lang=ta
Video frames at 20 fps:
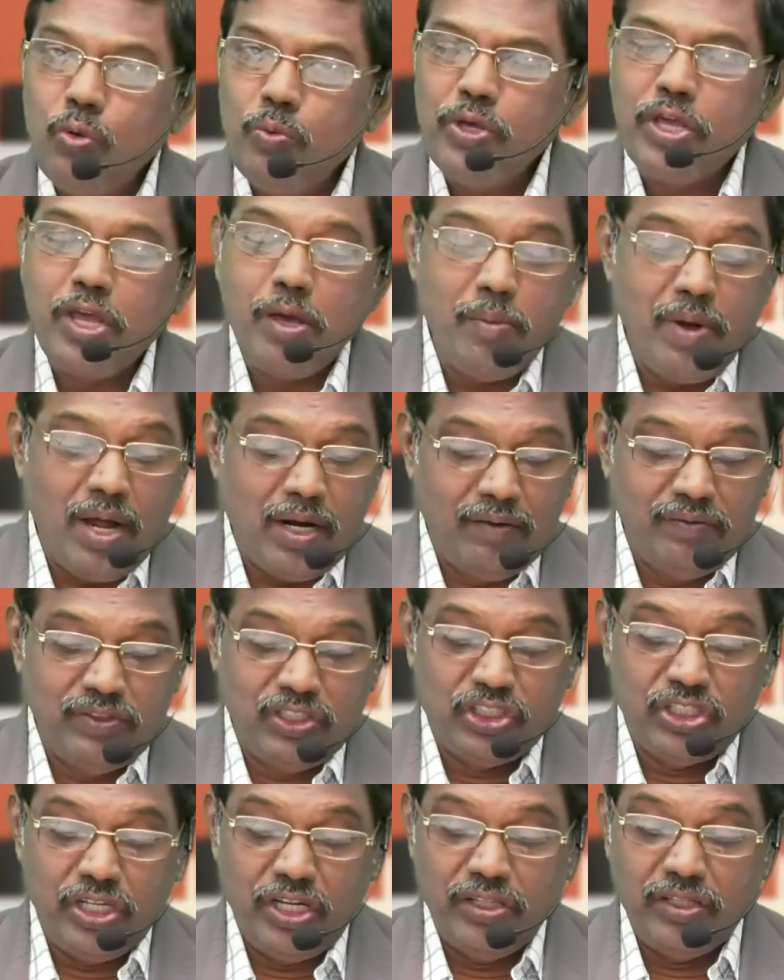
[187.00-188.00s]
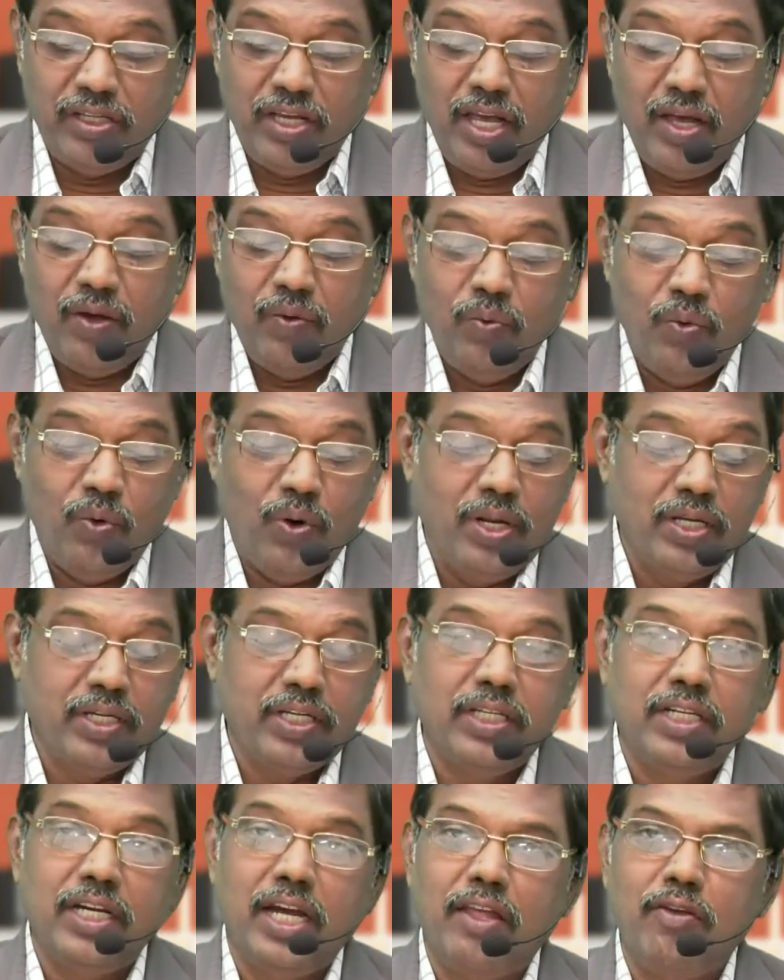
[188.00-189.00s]
ஒரு முக்கியமான விஷயத்தை
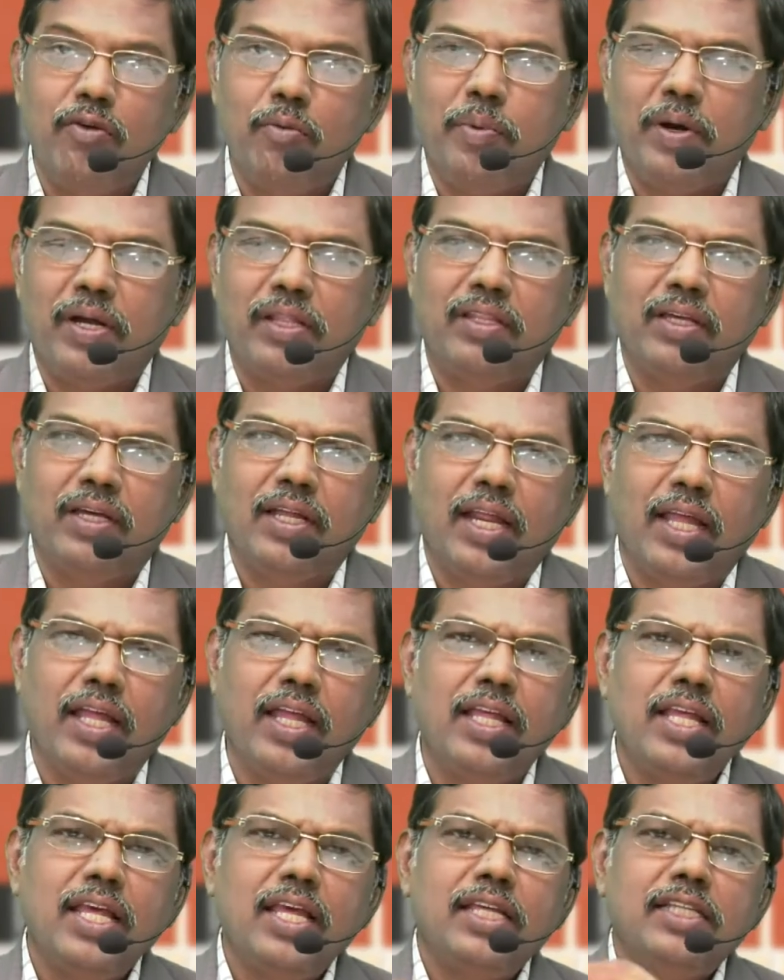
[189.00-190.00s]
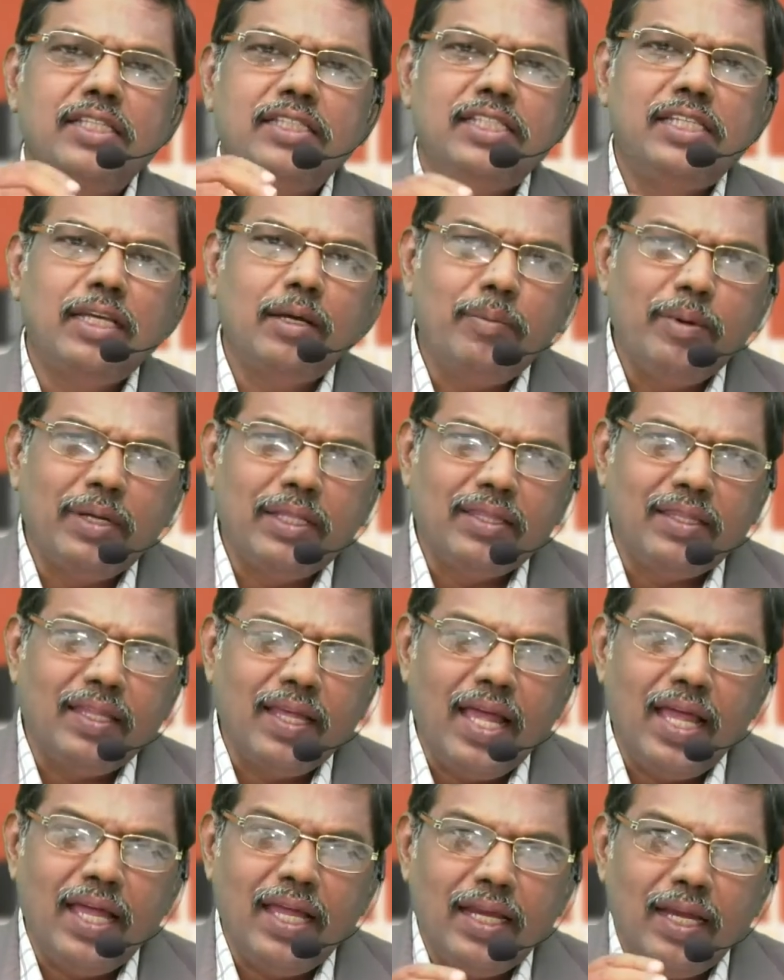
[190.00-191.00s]
உங்களுக்கு நினைவுபடுத்துகிறேன்
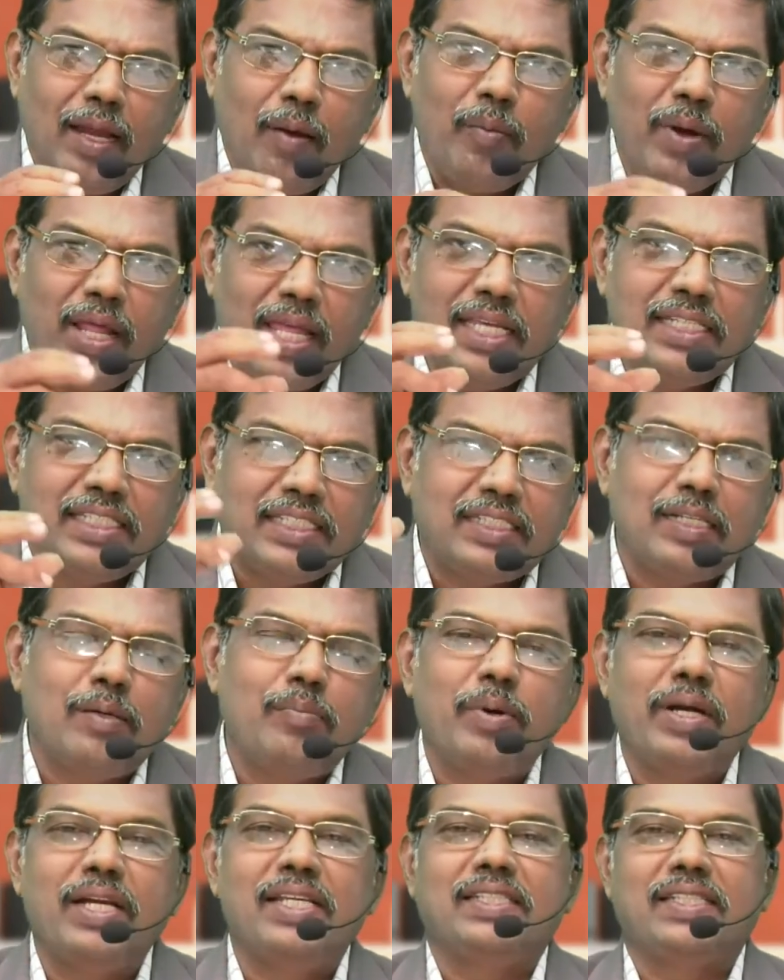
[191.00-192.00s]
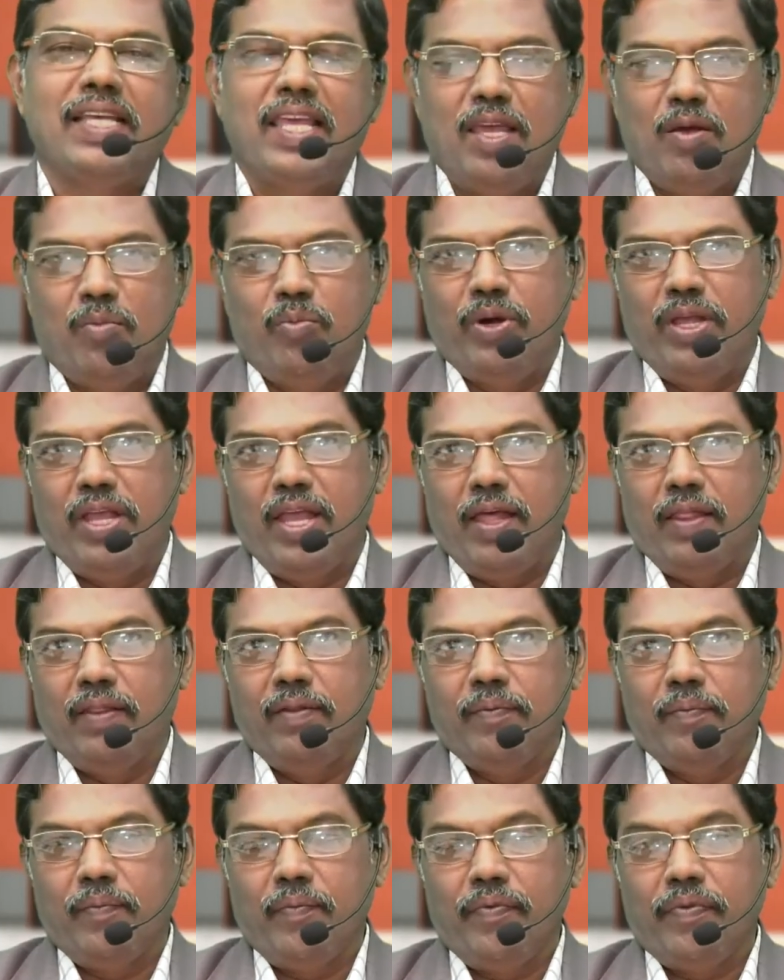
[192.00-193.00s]
ஜெபத்தை நம்முடைய இஷ்டப்படி செய்ய
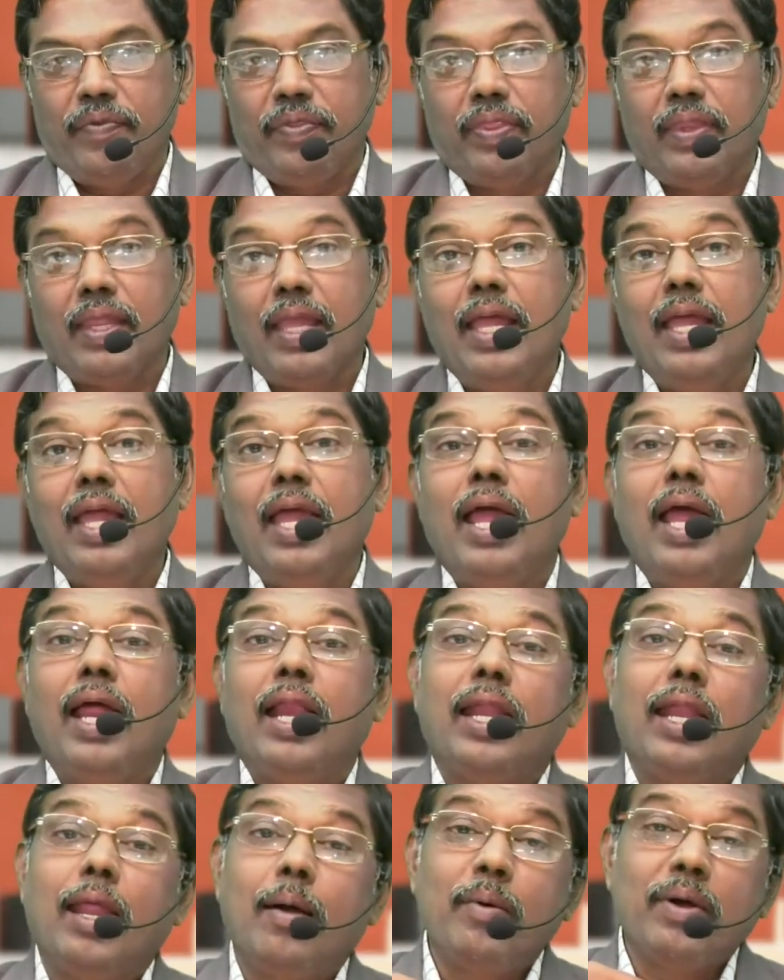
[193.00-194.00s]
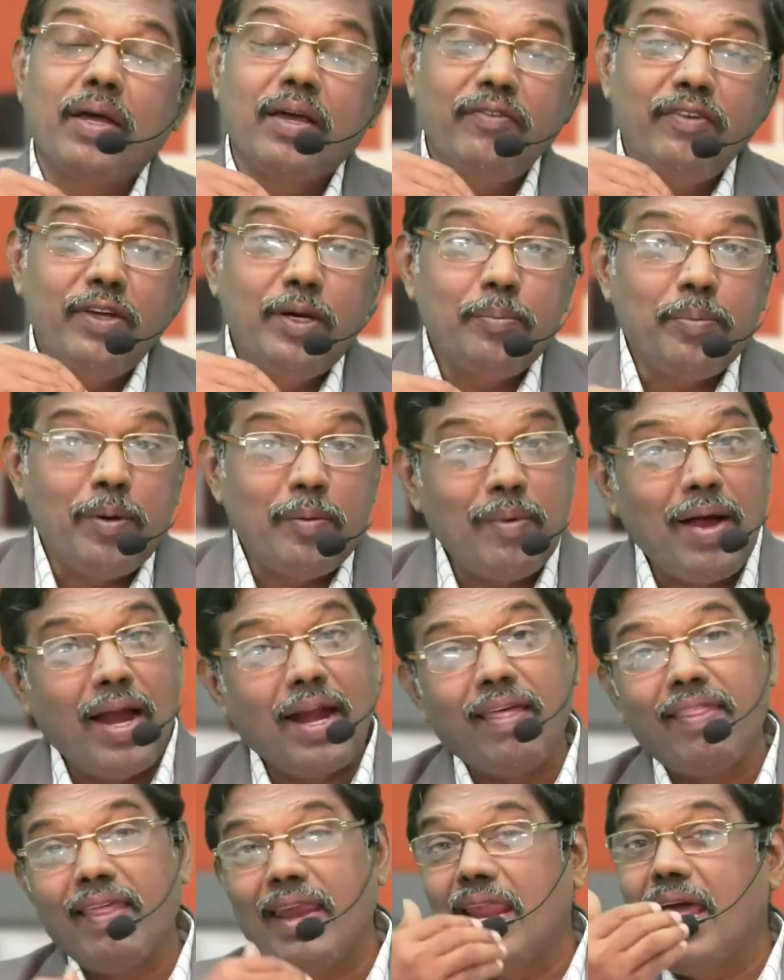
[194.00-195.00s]
முடியாது நமக்கு
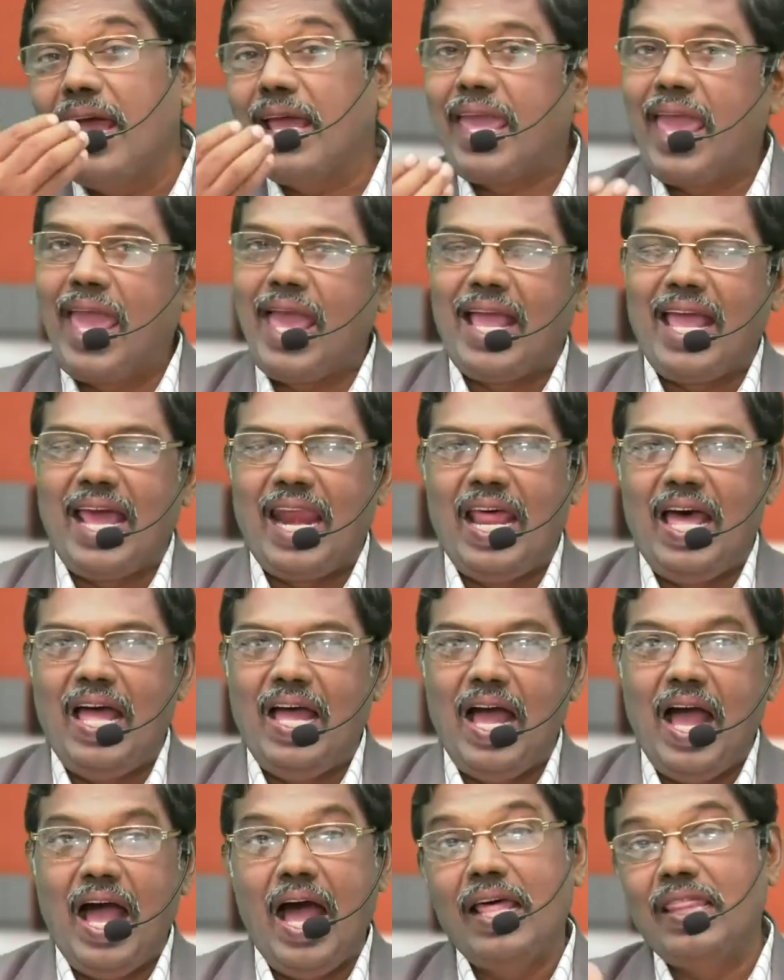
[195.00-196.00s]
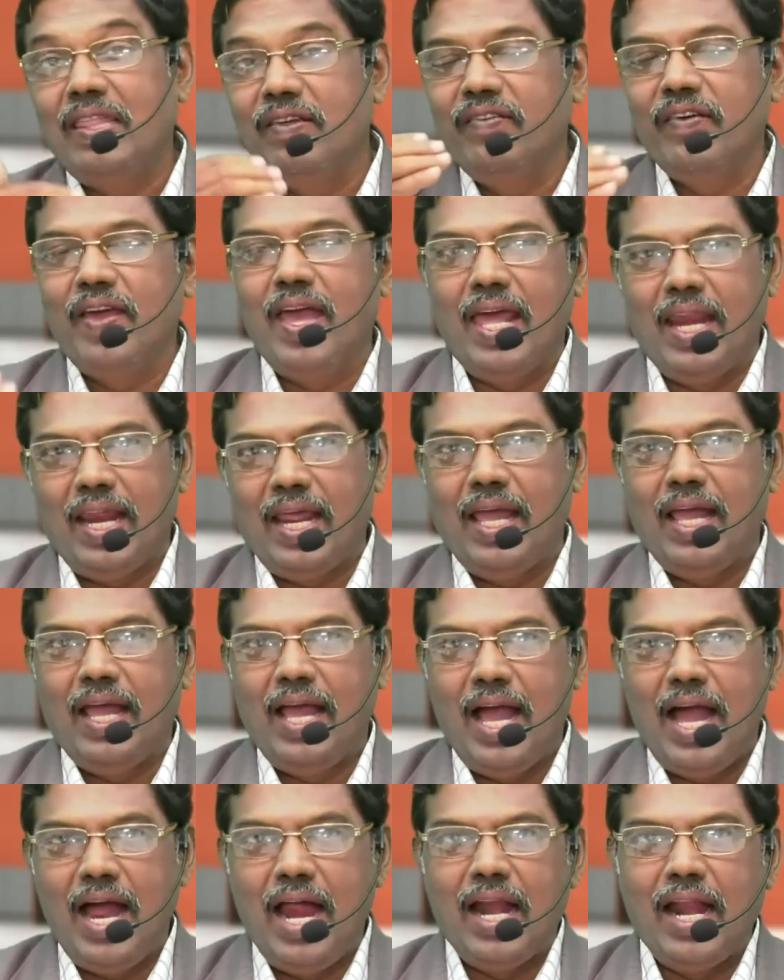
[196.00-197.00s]
விருப்பமானதெல்லாம் கேட்கலாம் அது வேற
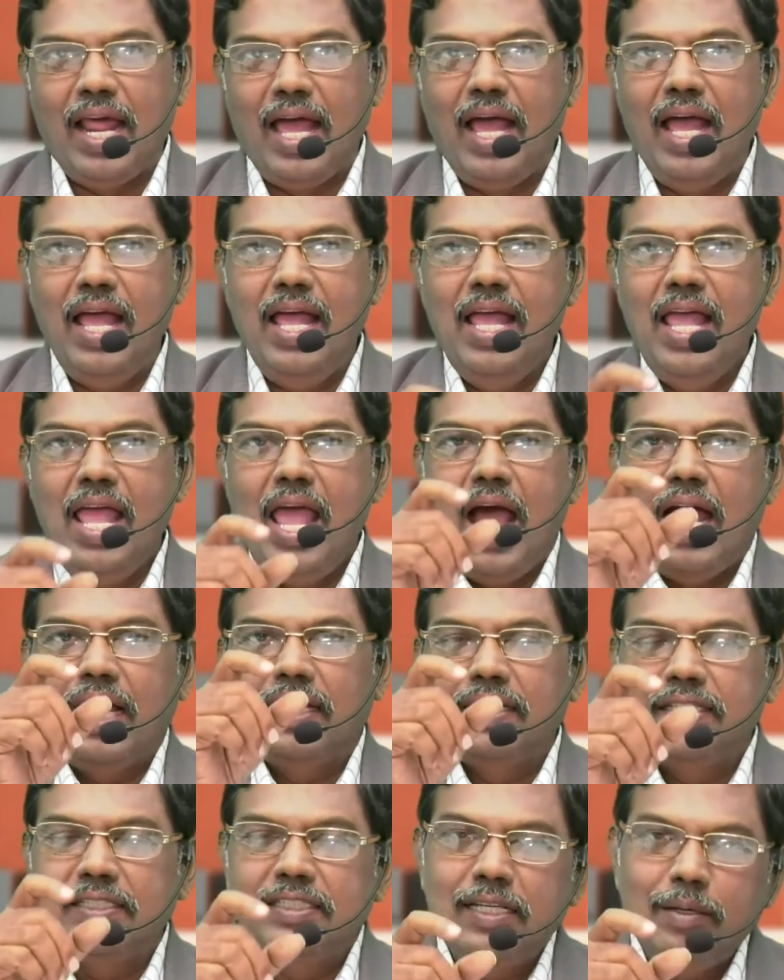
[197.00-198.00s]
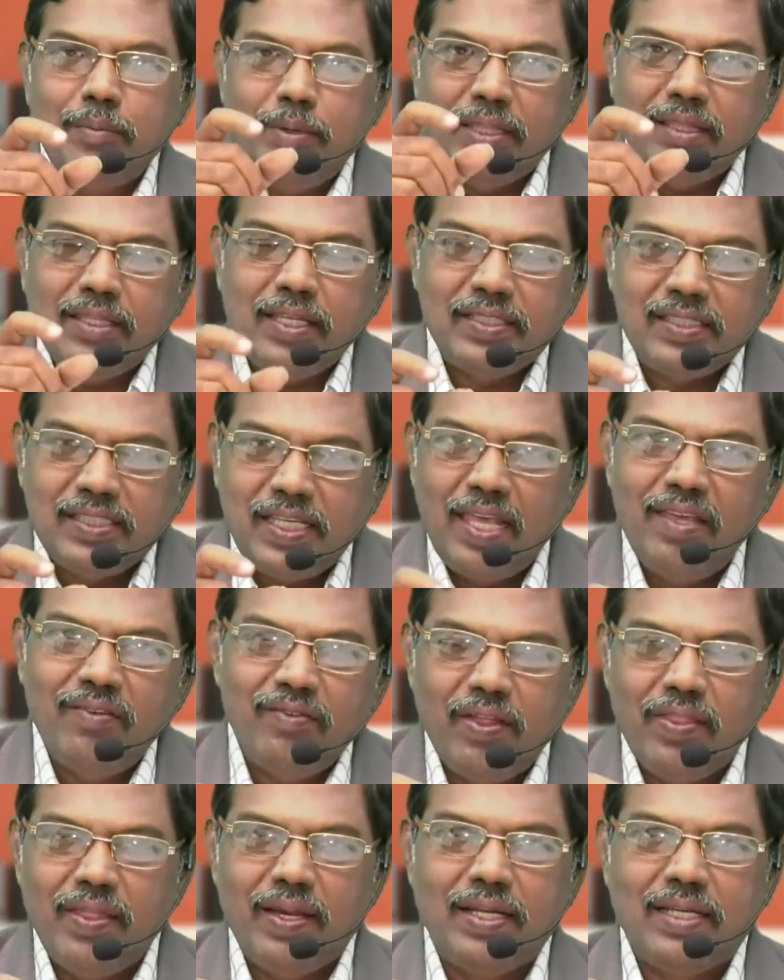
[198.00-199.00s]
ஆனா அந்த ஜெபத்தை
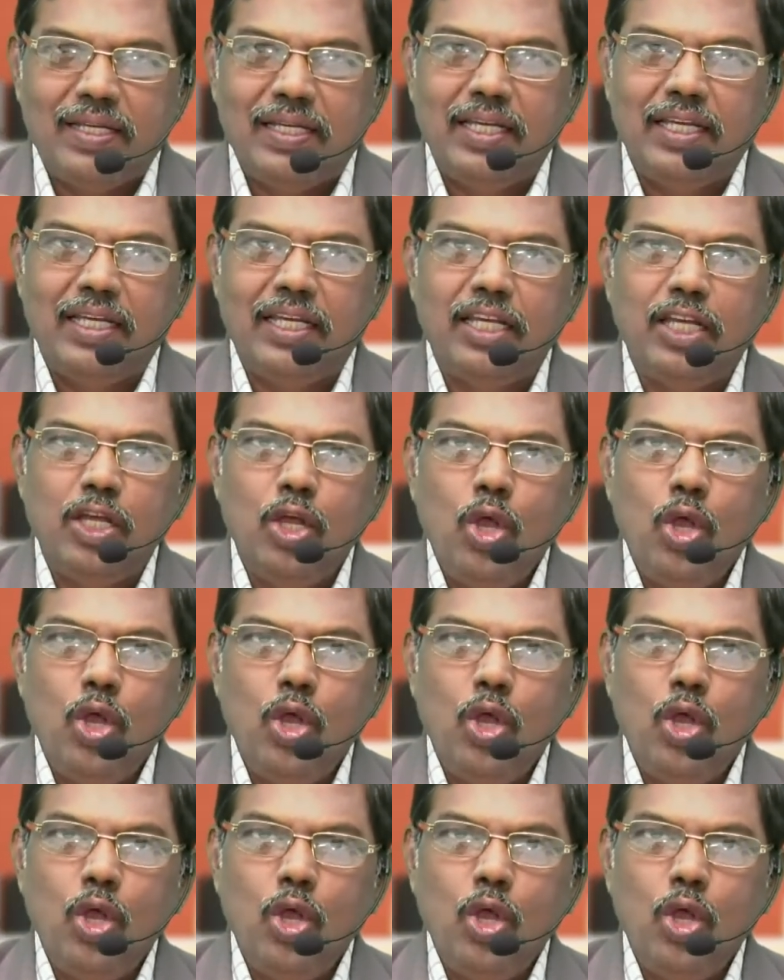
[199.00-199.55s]
செய்வதற்கு